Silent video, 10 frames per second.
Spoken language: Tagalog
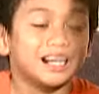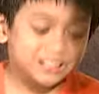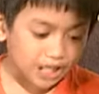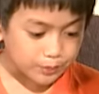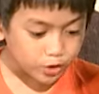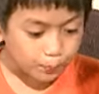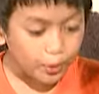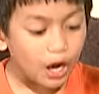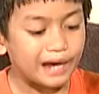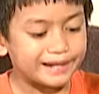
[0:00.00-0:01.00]
Ah, sabi ko
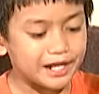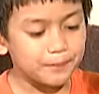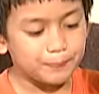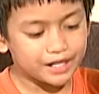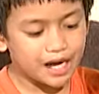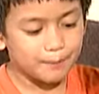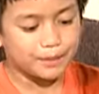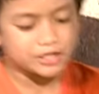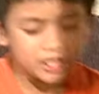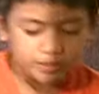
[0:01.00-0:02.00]
po, akin yan para
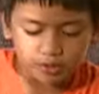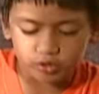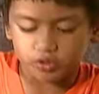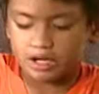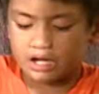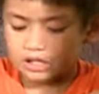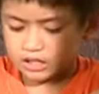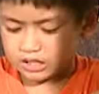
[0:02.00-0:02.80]
ma-deliver ko na.